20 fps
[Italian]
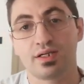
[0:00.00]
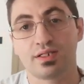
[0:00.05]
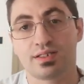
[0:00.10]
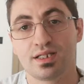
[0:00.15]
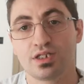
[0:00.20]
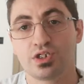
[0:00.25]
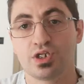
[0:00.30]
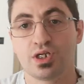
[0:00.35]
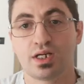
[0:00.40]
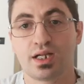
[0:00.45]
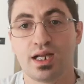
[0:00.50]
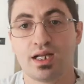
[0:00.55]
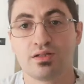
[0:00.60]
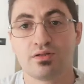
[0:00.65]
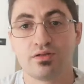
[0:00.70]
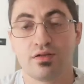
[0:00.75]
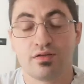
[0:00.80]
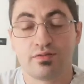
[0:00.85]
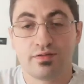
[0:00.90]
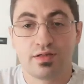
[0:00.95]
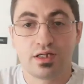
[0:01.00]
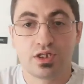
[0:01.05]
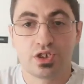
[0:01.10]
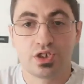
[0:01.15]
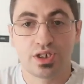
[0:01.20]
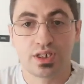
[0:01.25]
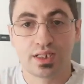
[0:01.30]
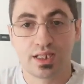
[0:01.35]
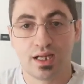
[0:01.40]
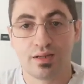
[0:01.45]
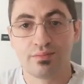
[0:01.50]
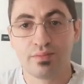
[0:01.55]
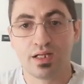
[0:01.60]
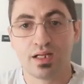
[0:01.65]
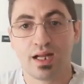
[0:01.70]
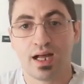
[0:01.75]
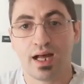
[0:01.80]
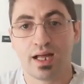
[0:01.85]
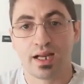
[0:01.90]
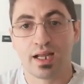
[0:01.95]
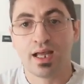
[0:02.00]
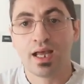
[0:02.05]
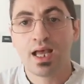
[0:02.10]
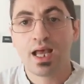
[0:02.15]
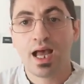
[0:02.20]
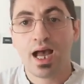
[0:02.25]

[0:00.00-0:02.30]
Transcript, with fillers: che sta cercando di farci camminare